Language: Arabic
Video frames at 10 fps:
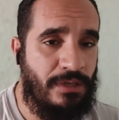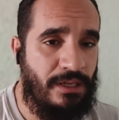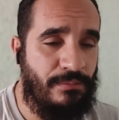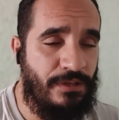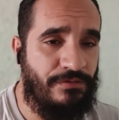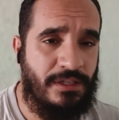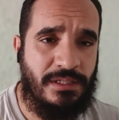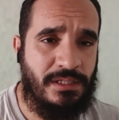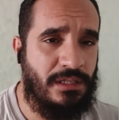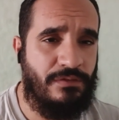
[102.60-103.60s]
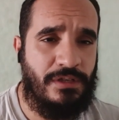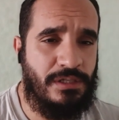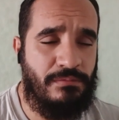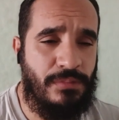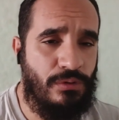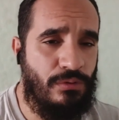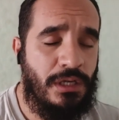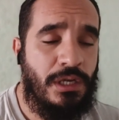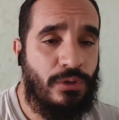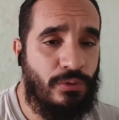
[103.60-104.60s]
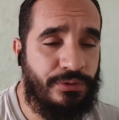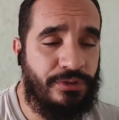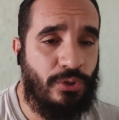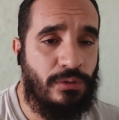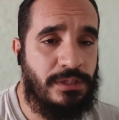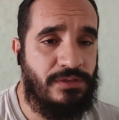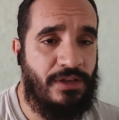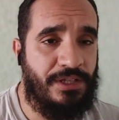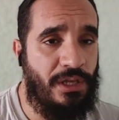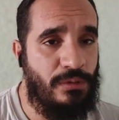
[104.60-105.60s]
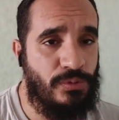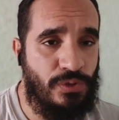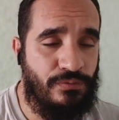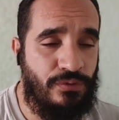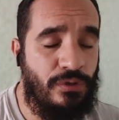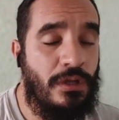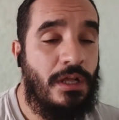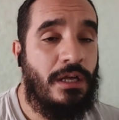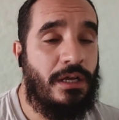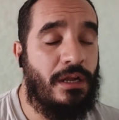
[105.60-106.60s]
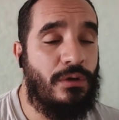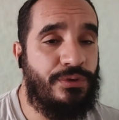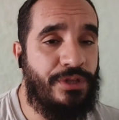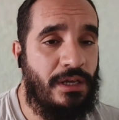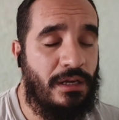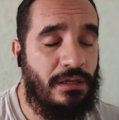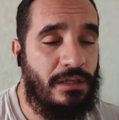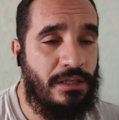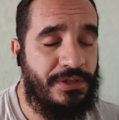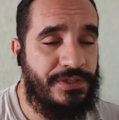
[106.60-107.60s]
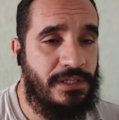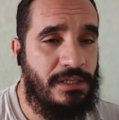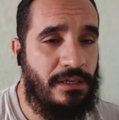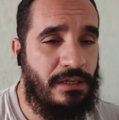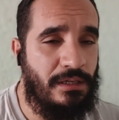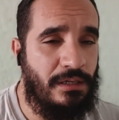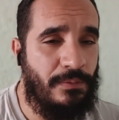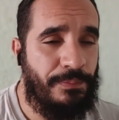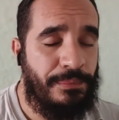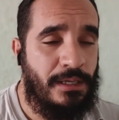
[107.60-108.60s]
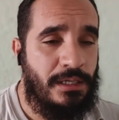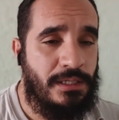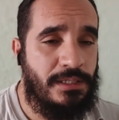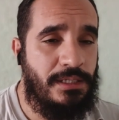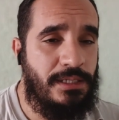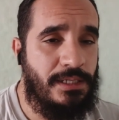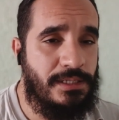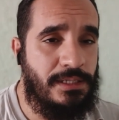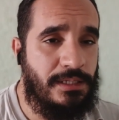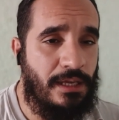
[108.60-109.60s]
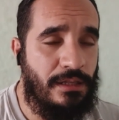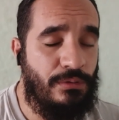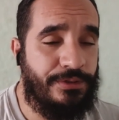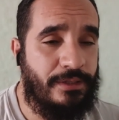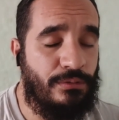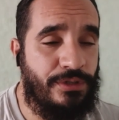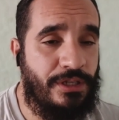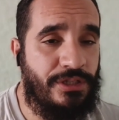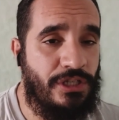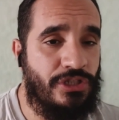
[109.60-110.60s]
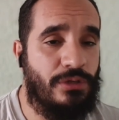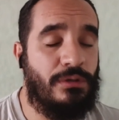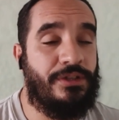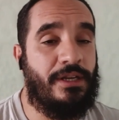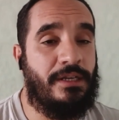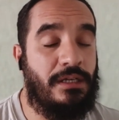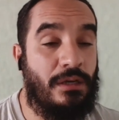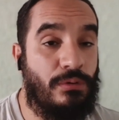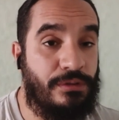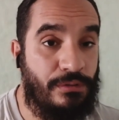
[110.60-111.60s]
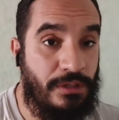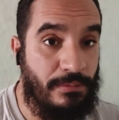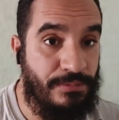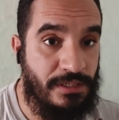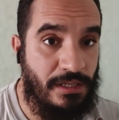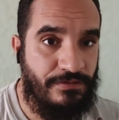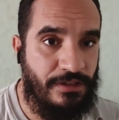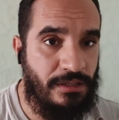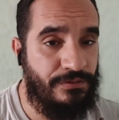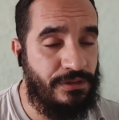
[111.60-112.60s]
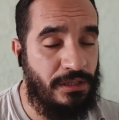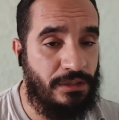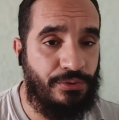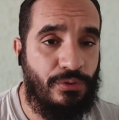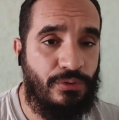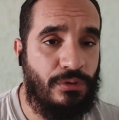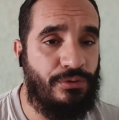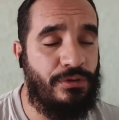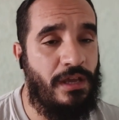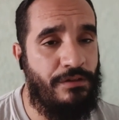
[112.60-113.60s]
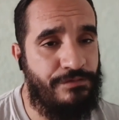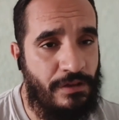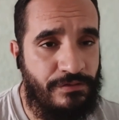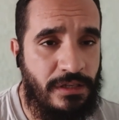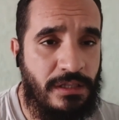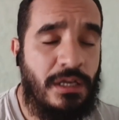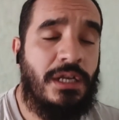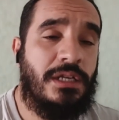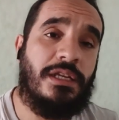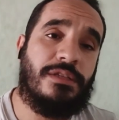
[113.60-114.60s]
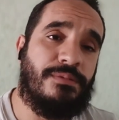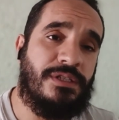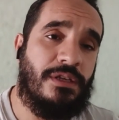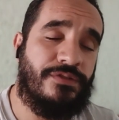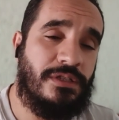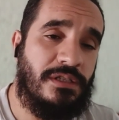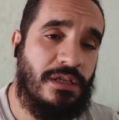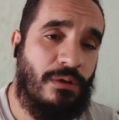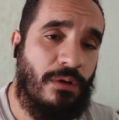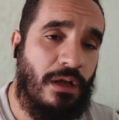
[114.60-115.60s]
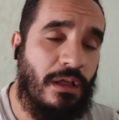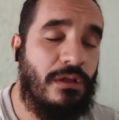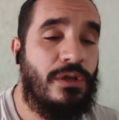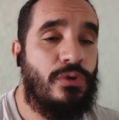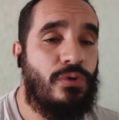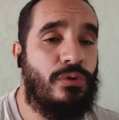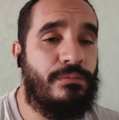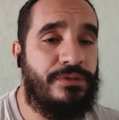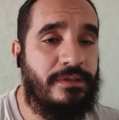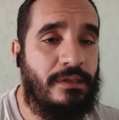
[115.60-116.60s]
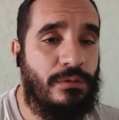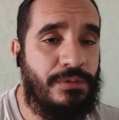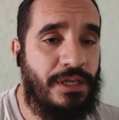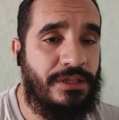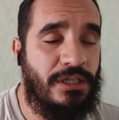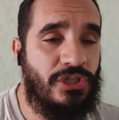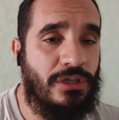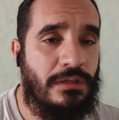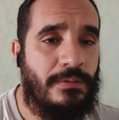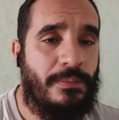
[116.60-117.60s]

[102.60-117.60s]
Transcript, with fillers: العام اللي فات نسيت كيف يسميوه كنت تدخلوا الصفحه تاعهم تشوفوه راهو دار آه، سي سي الزيت هذه وعطات له نتيجه وهضر عليها وهضروا عليها بزاف ثاني في التيك توك وهضروا عليها حفافين ناس بزاف سياوها ومدت لهم نتيجه